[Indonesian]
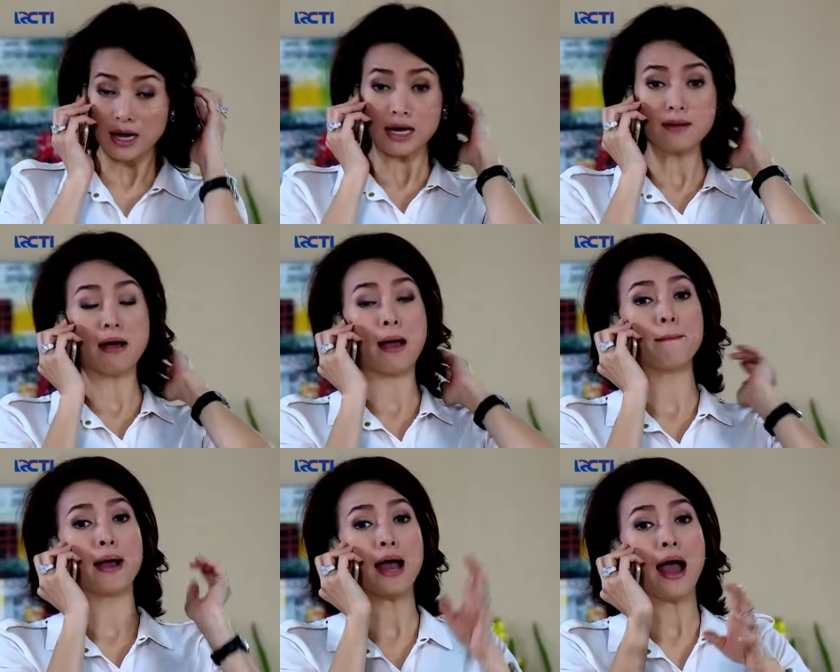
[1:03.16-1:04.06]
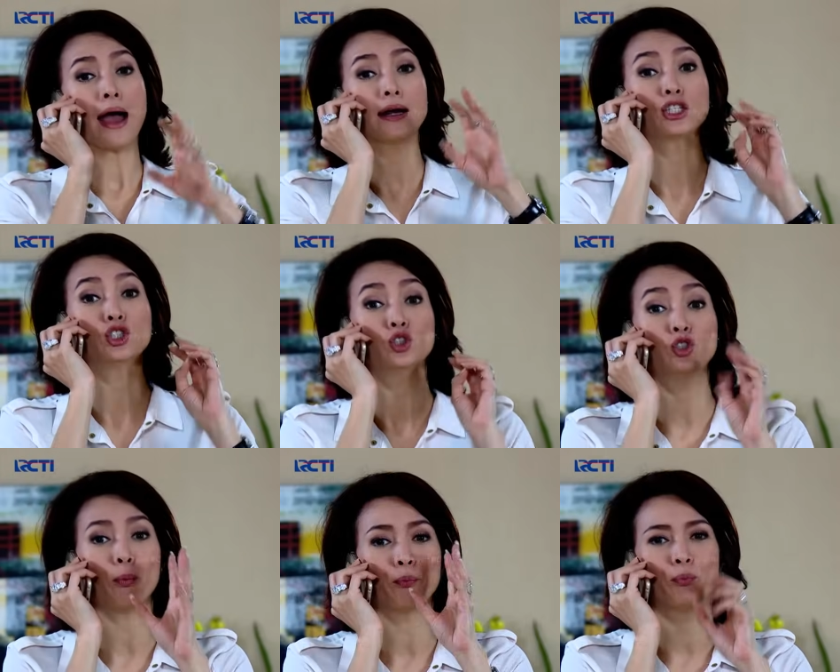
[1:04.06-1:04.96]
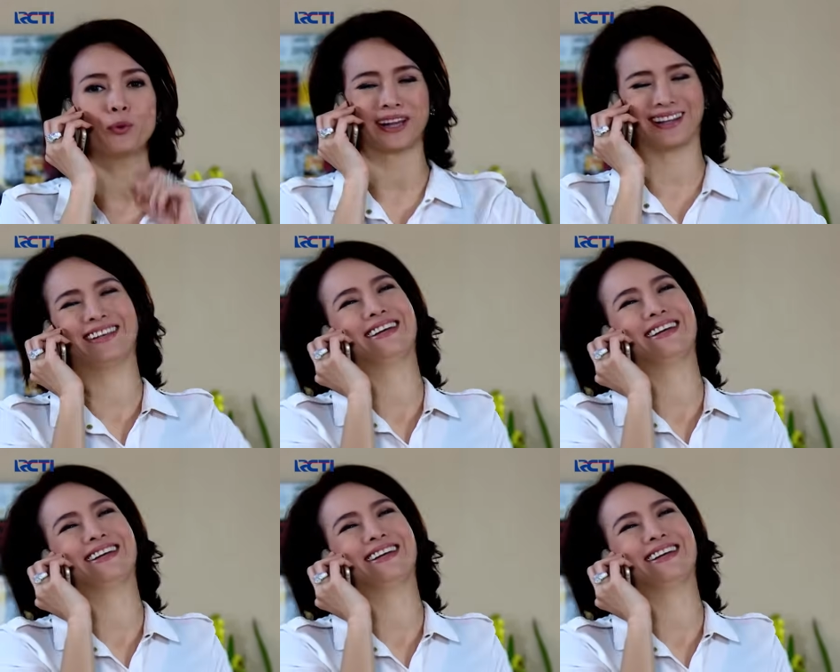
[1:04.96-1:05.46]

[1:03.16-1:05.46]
Ini mama ada job buat